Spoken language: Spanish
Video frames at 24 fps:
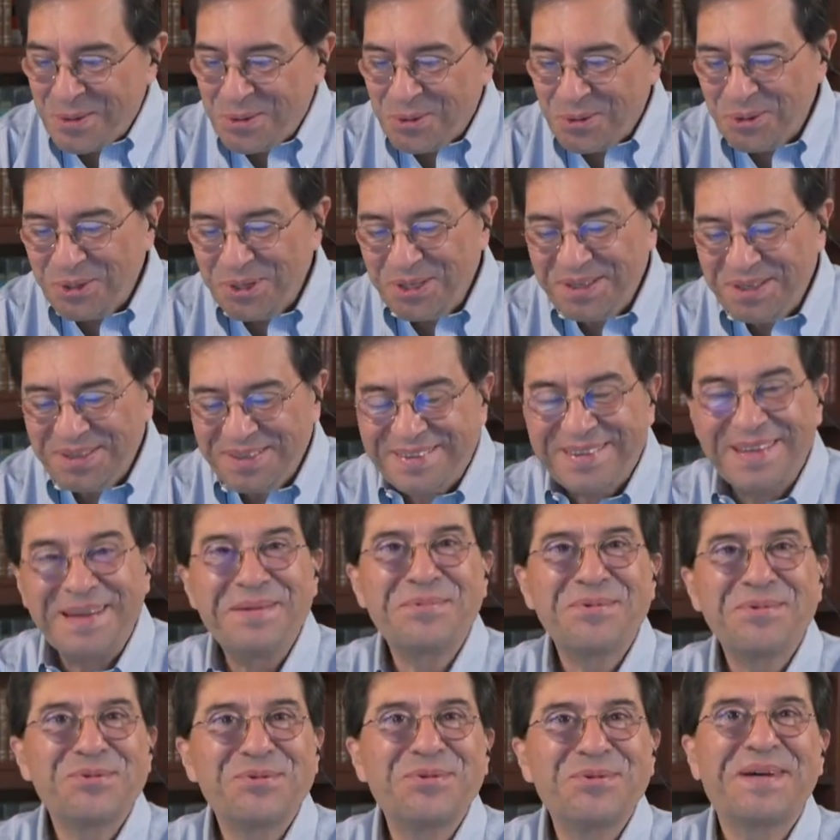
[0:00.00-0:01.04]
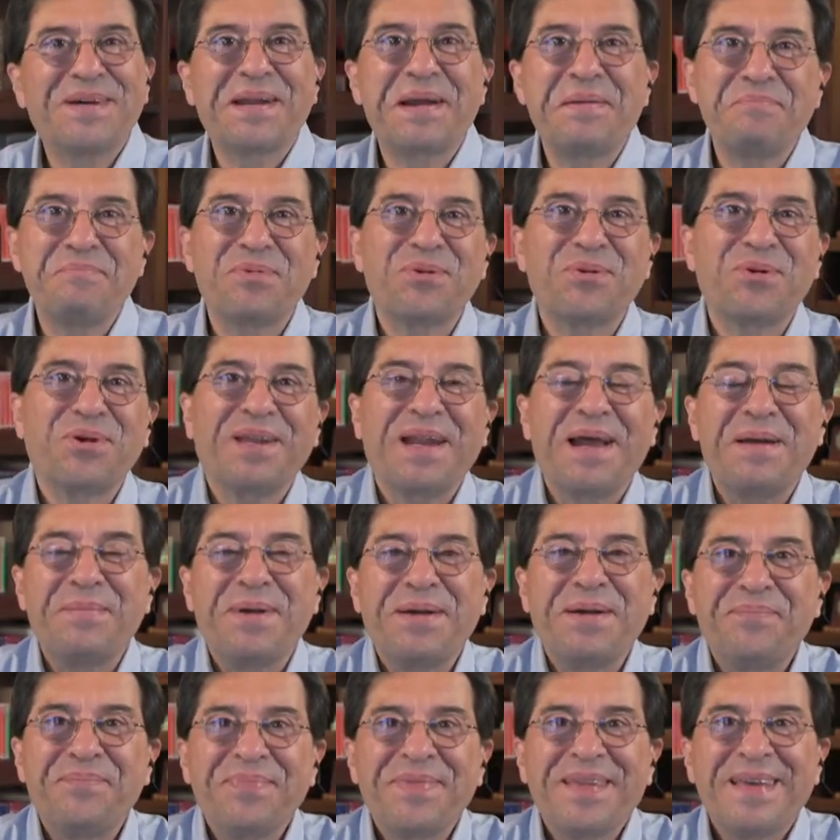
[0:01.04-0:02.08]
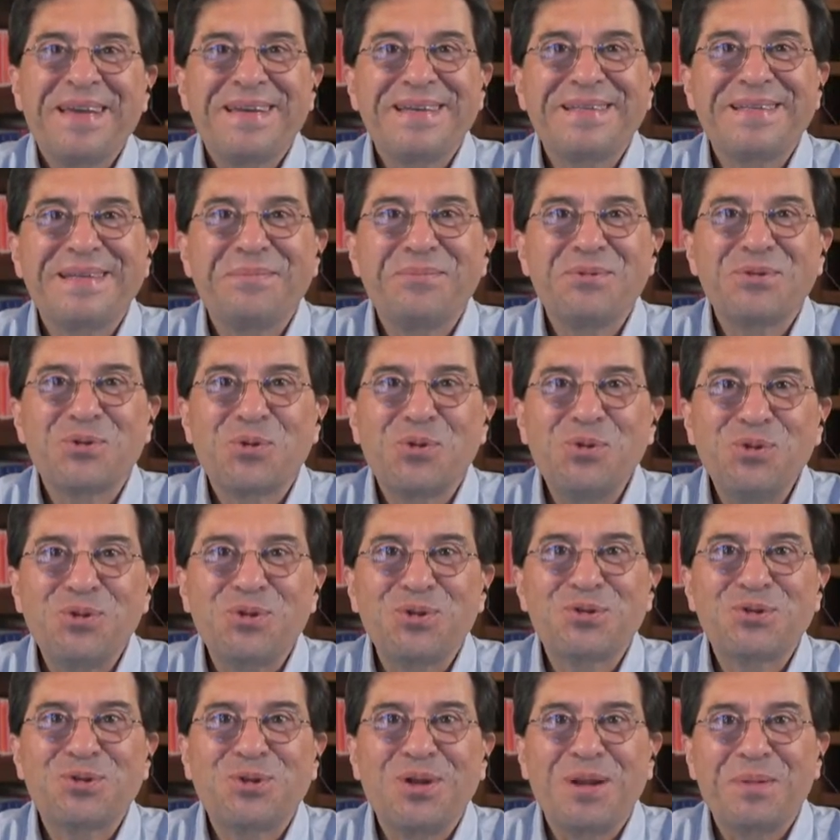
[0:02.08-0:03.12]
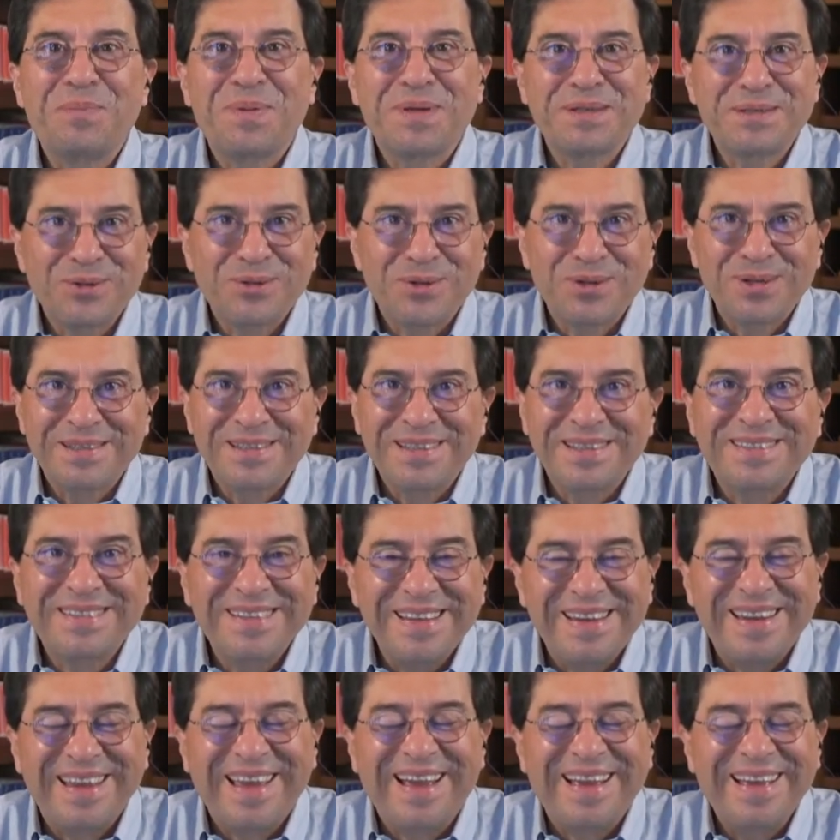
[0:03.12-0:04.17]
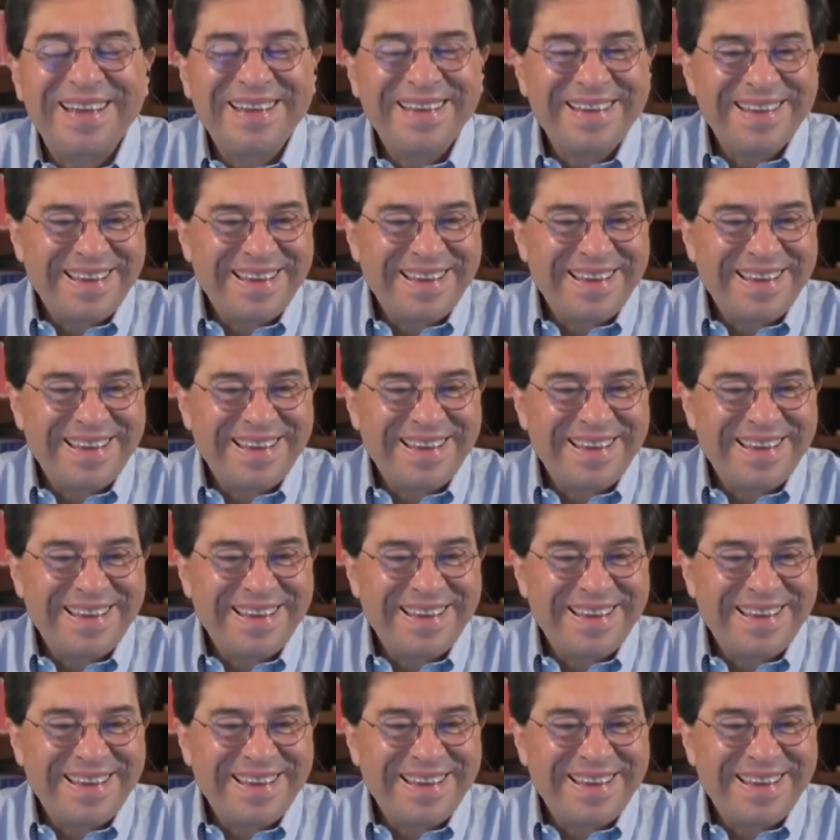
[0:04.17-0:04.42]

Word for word: Hoy tenemos un gran programa, estamos juntos con la pastora Cecilia,